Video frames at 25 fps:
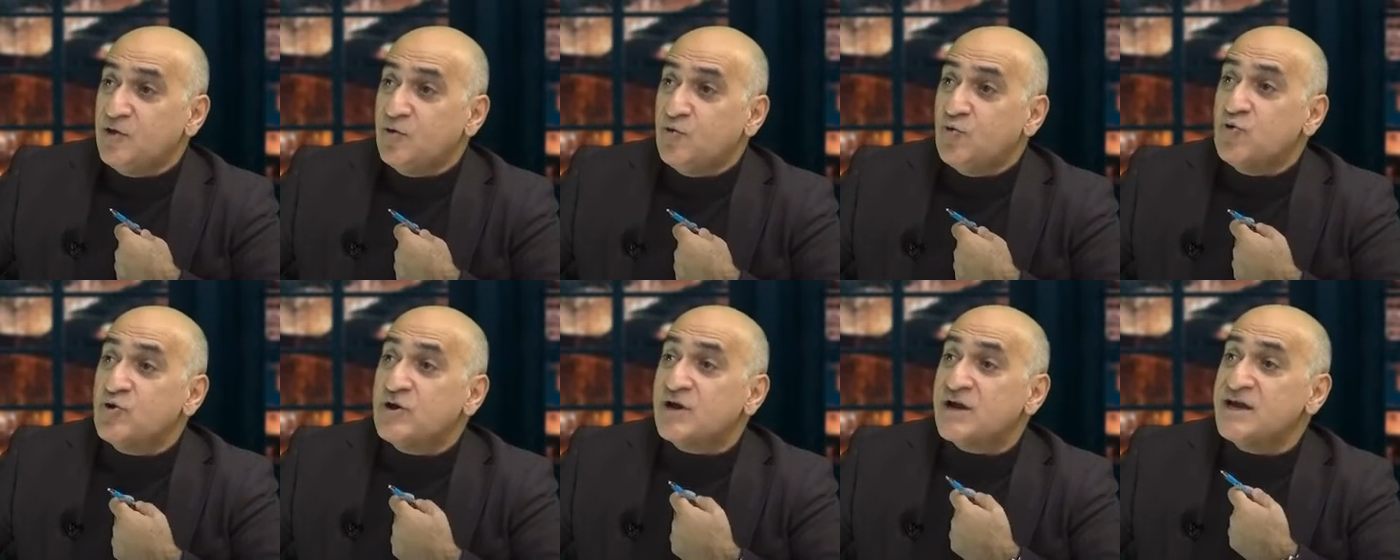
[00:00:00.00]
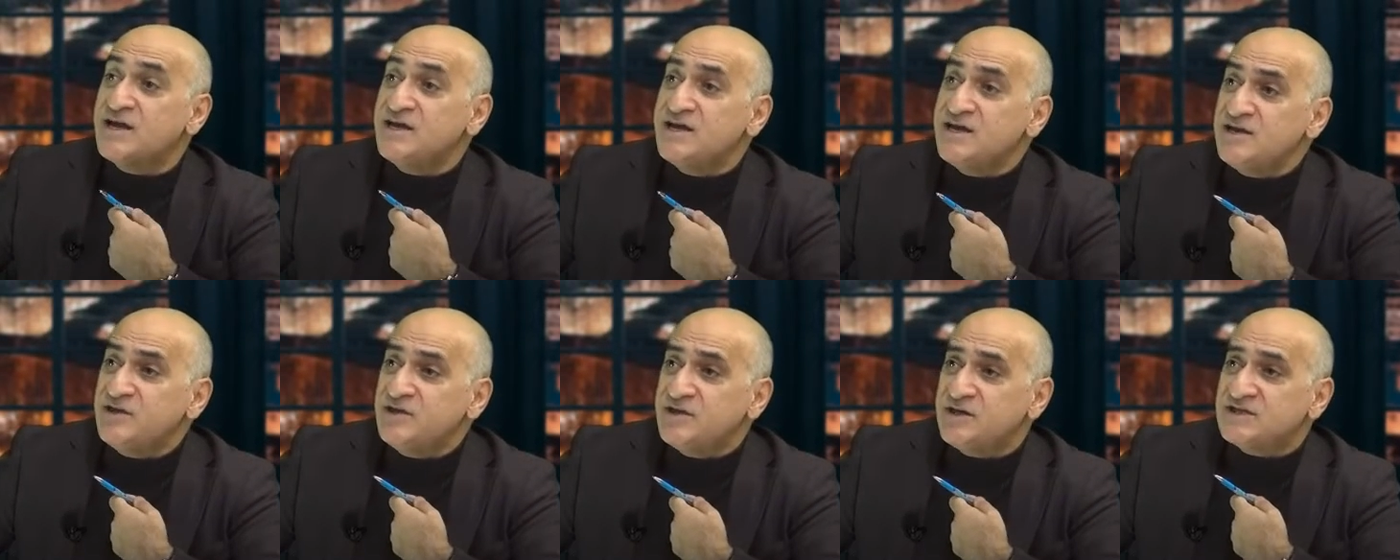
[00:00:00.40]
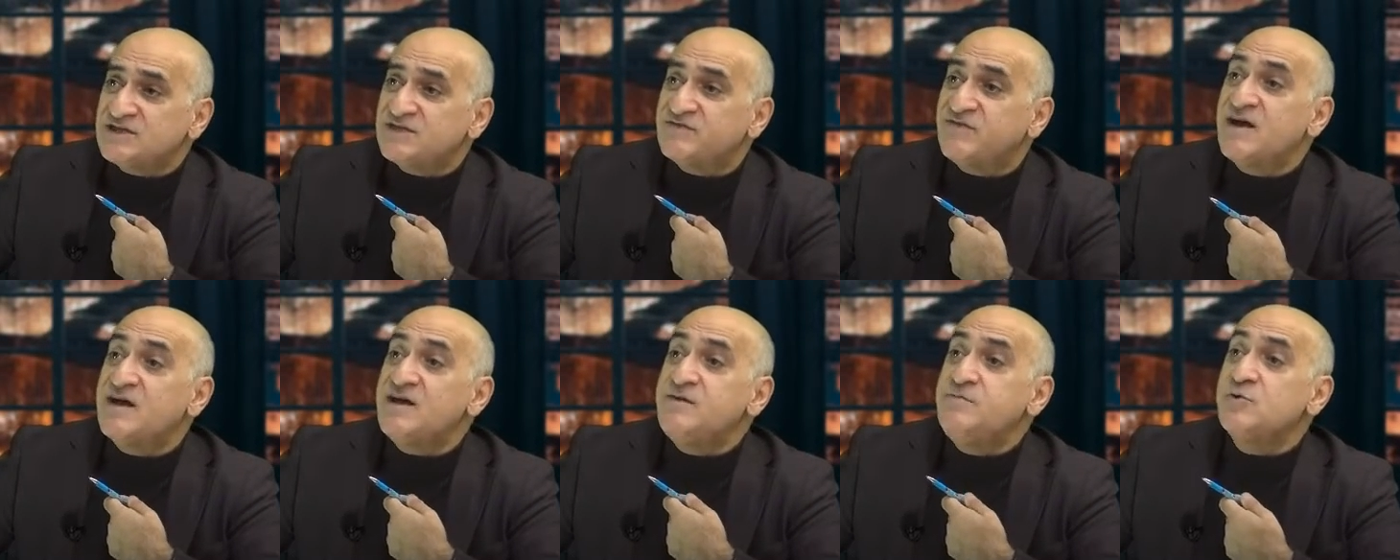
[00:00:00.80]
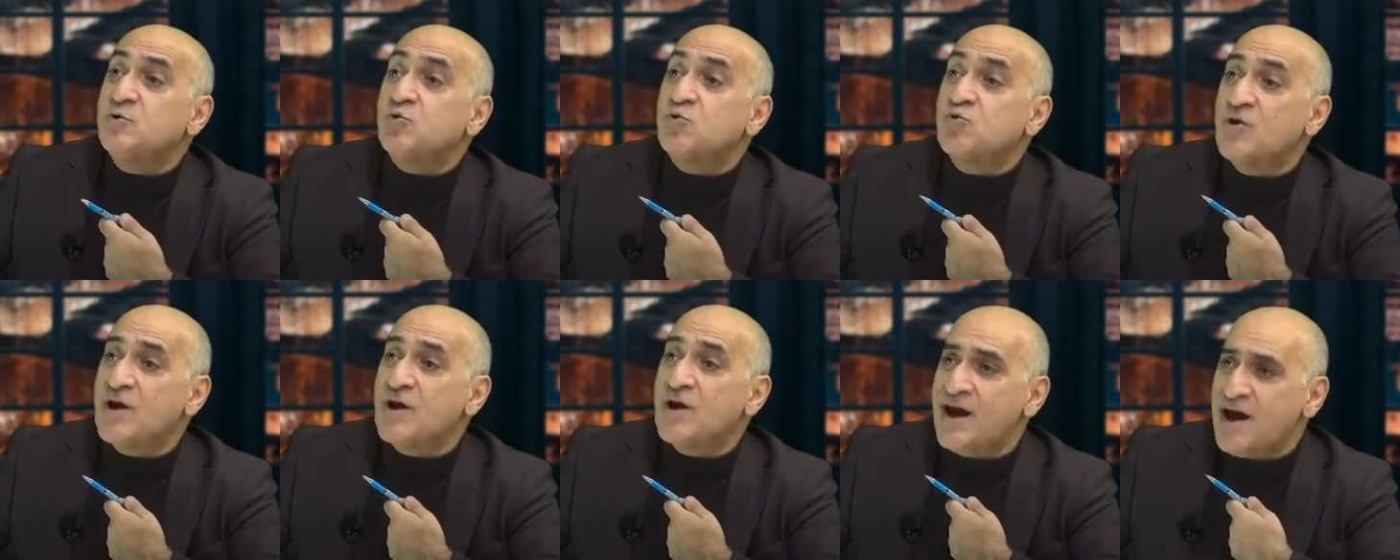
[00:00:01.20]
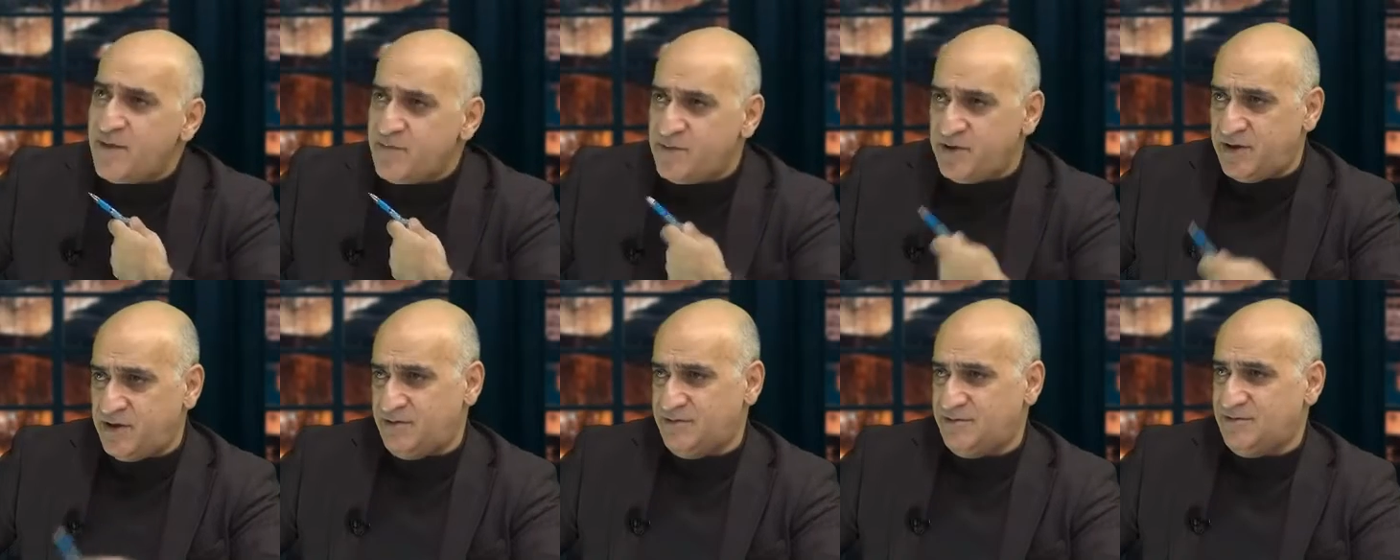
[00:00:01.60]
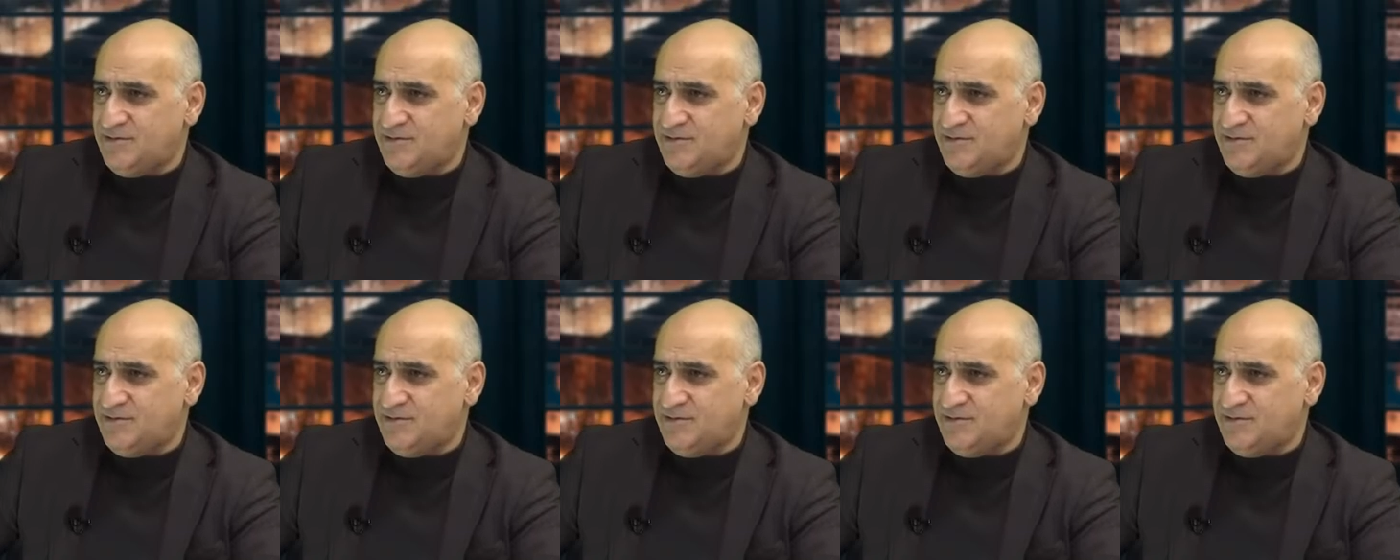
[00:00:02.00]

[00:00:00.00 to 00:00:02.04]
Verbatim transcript: Украина своими руками,